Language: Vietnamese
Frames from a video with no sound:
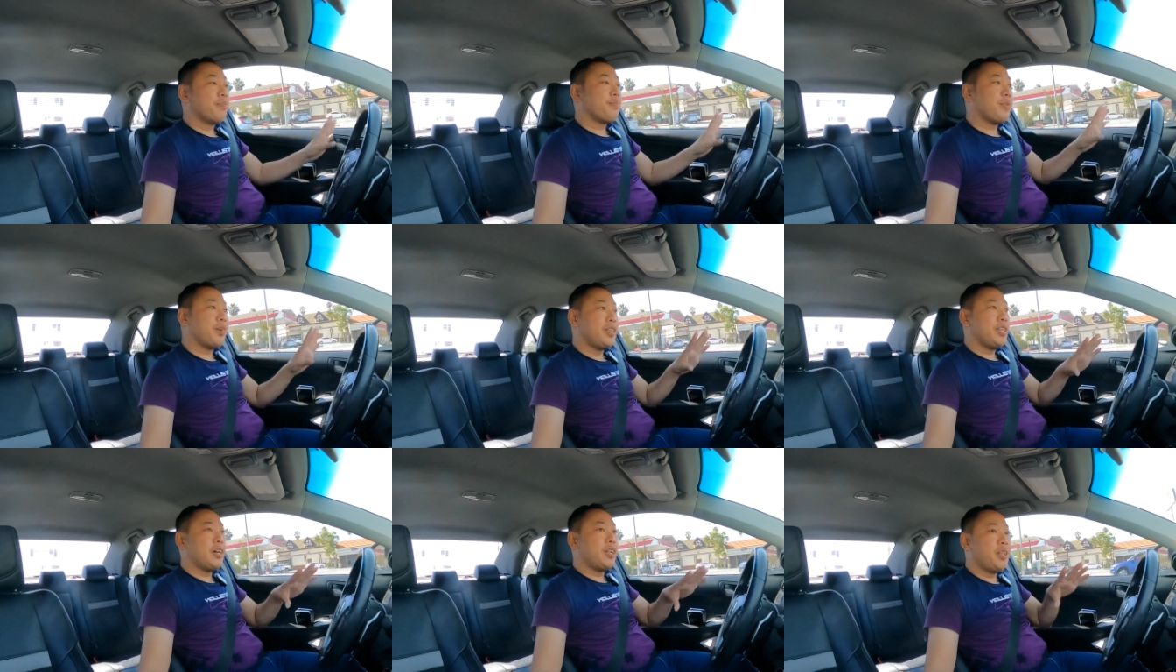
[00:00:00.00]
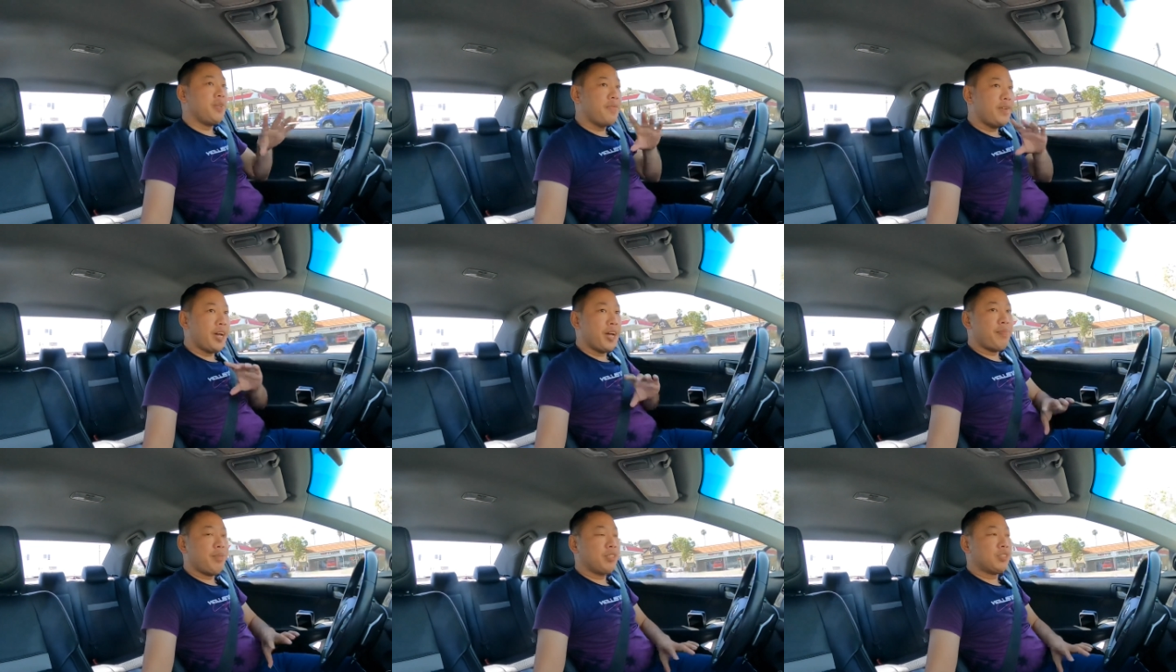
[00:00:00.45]
bây giờ đi
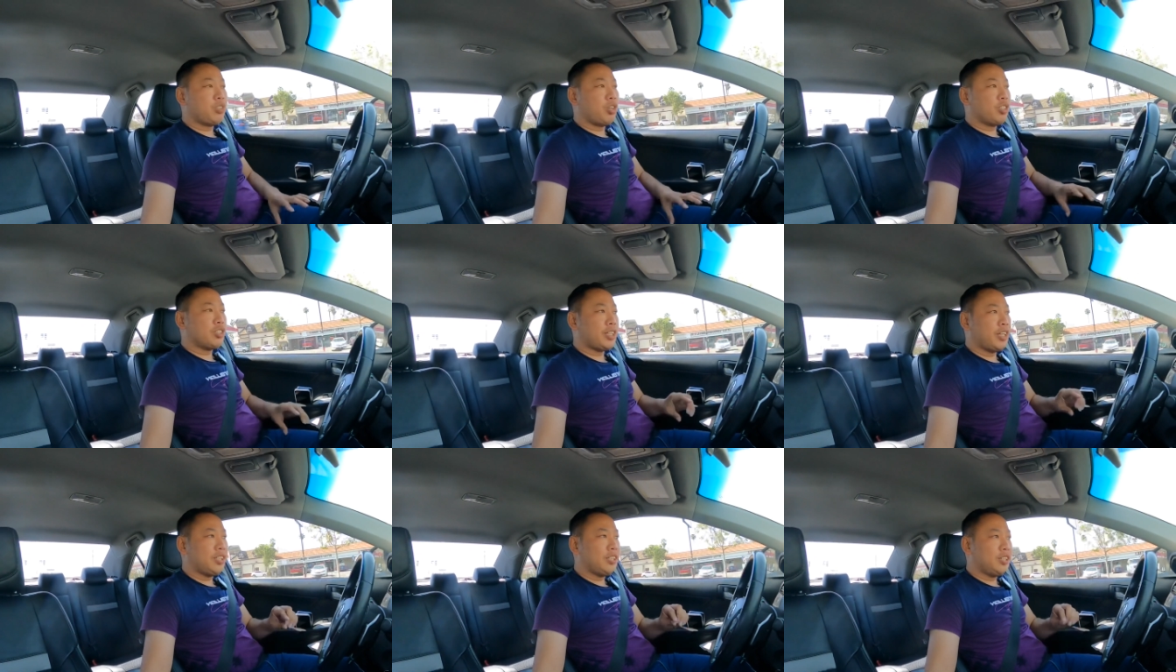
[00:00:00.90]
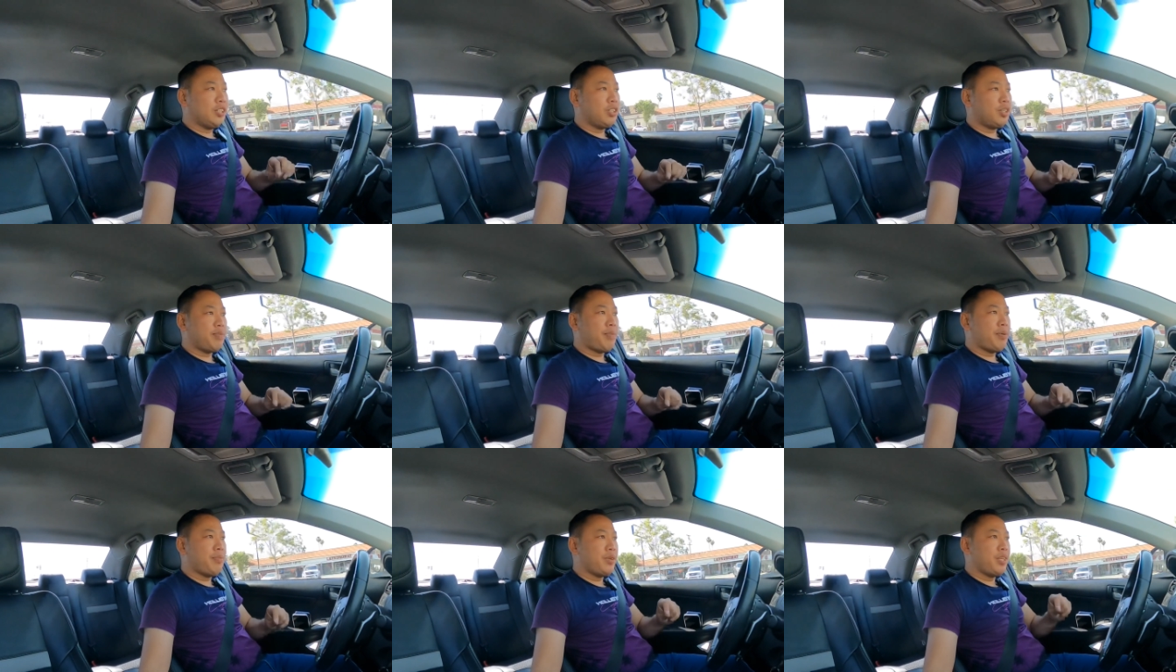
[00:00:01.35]
về mình so sánh thử
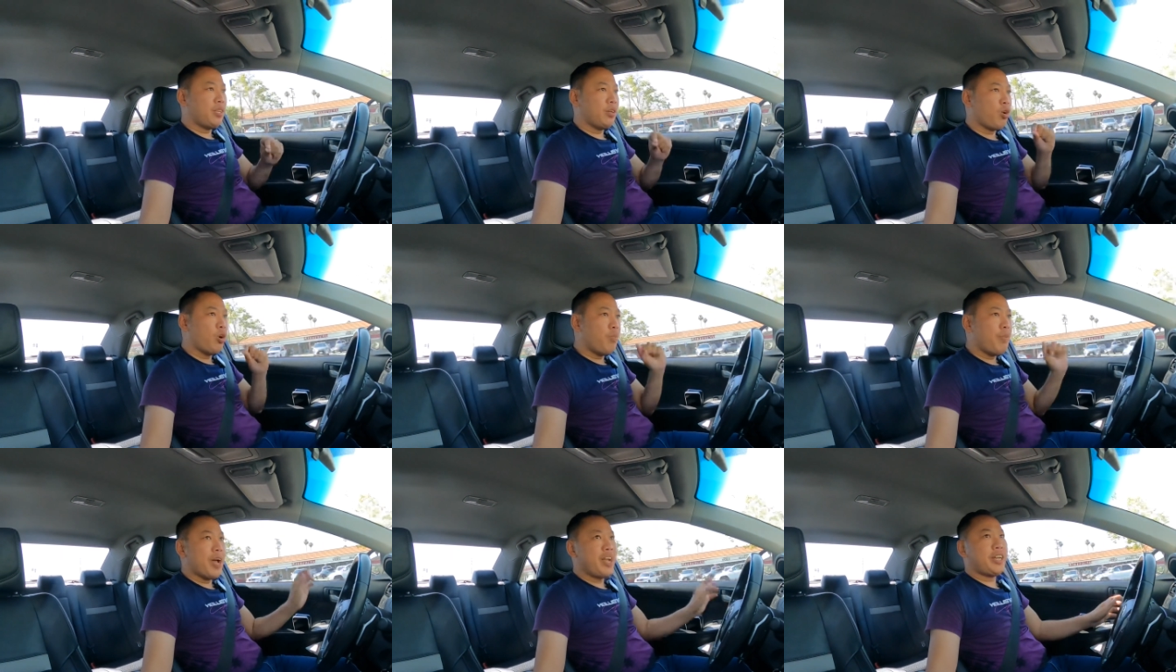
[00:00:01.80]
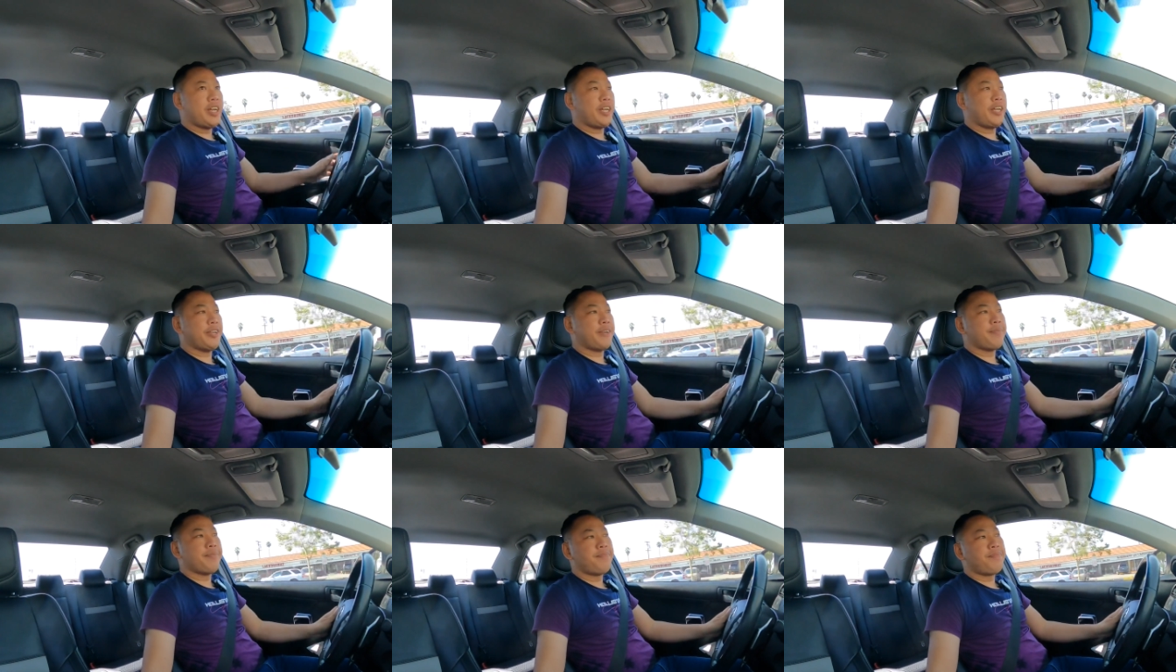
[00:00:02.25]
coi bánh mì Kobe
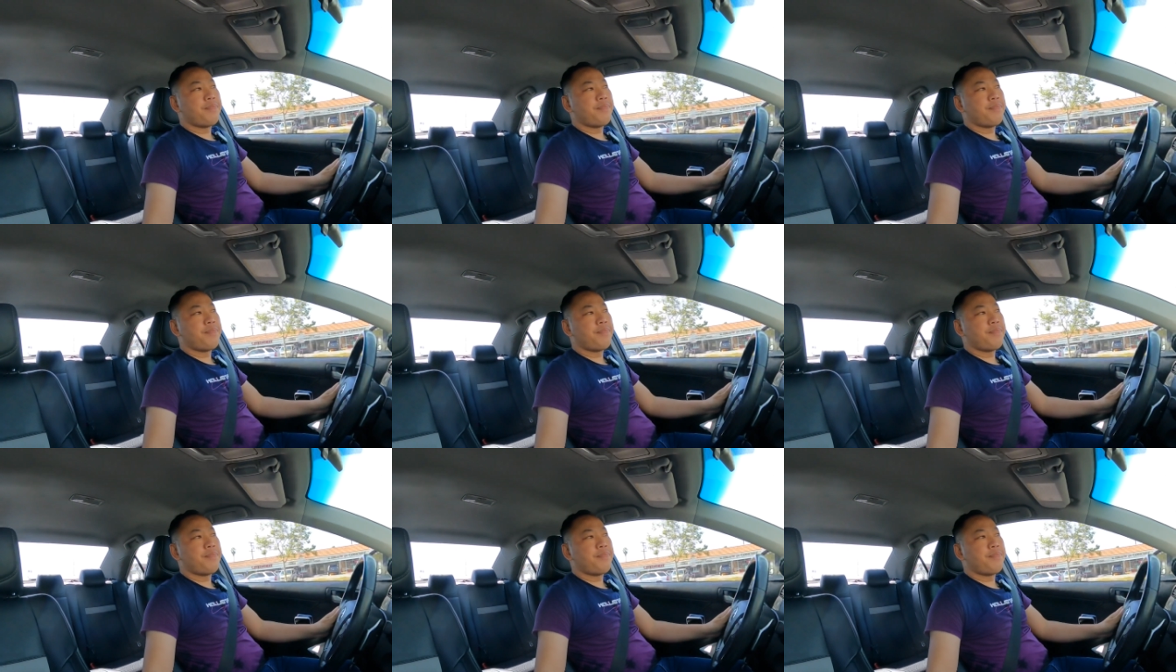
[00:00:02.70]
này